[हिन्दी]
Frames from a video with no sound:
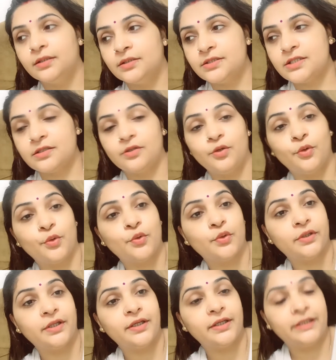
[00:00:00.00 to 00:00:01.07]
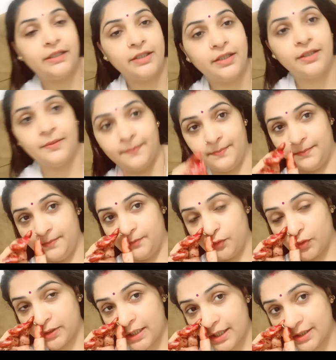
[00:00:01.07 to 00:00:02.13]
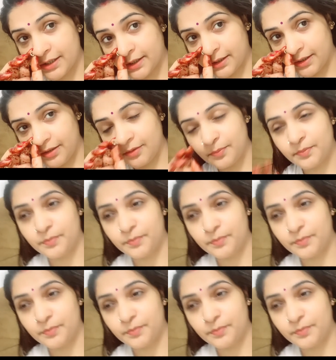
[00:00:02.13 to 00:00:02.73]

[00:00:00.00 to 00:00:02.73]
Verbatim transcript: जैसे लोग होते हैं कि वो क्या करते हैं